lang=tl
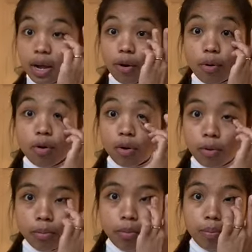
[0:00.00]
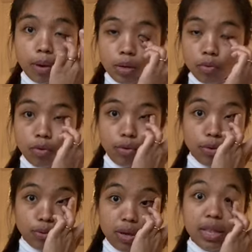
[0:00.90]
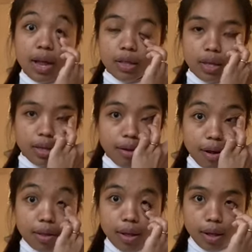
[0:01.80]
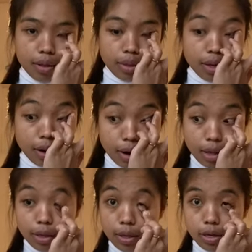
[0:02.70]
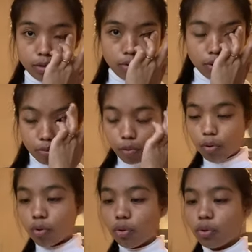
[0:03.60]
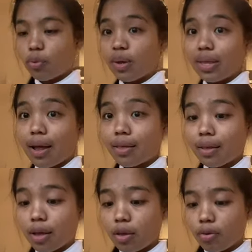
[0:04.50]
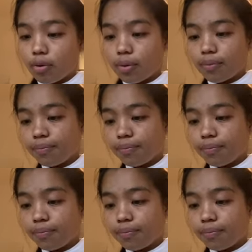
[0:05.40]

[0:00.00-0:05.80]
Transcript: Ewan ko anong, anong lulutuin natin. Tingnan, tingnan natin guys kung ano pong lulutuin natin ngayon.